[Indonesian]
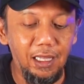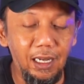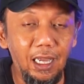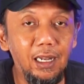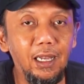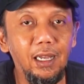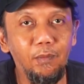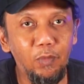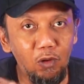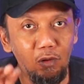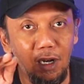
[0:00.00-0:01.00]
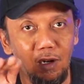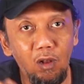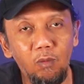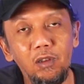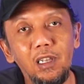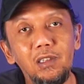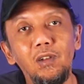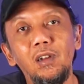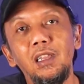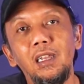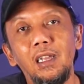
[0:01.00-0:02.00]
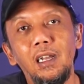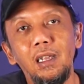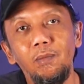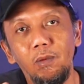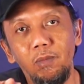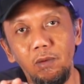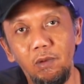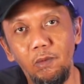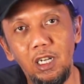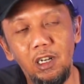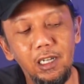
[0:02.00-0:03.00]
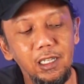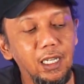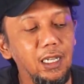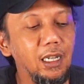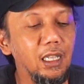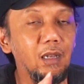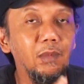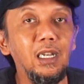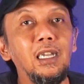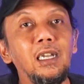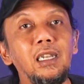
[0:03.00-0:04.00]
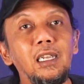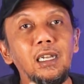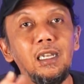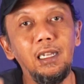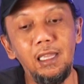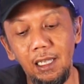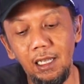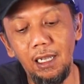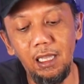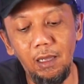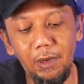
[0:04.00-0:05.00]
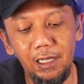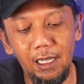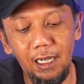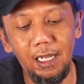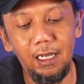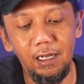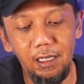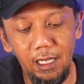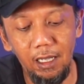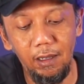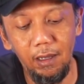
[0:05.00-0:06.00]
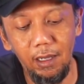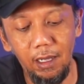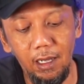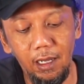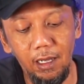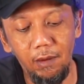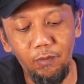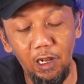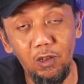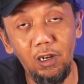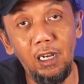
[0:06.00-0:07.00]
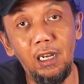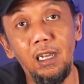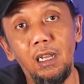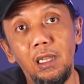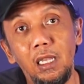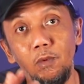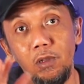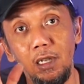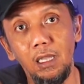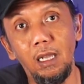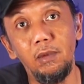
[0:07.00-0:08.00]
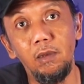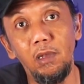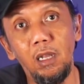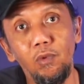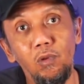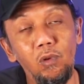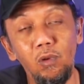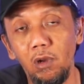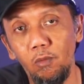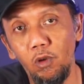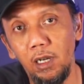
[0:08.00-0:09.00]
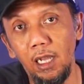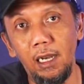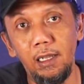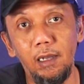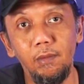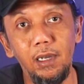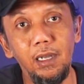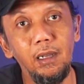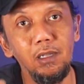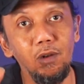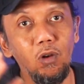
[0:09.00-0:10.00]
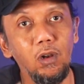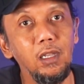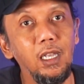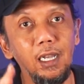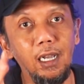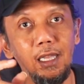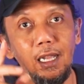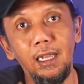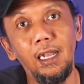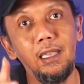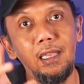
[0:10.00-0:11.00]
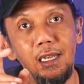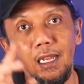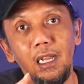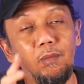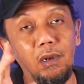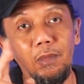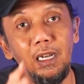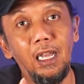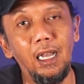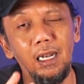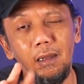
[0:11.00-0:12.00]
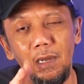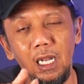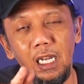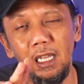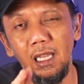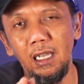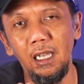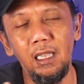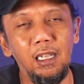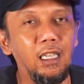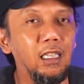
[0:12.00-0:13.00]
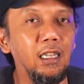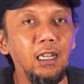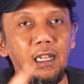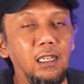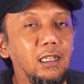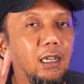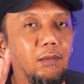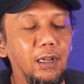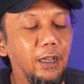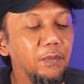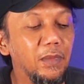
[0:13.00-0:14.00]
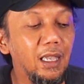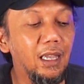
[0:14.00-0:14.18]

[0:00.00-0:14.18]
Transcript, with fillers: tidak ada penurunan clock processor, tidak ada performa reduction kita bandingkan dengan ketika kita pasangkan si uh, processor ini dengan motherboard Z690 komponen lain sama, skornya kita lihat tidak ada perbedaan. Beda dikit-dikit kita generalisir sama.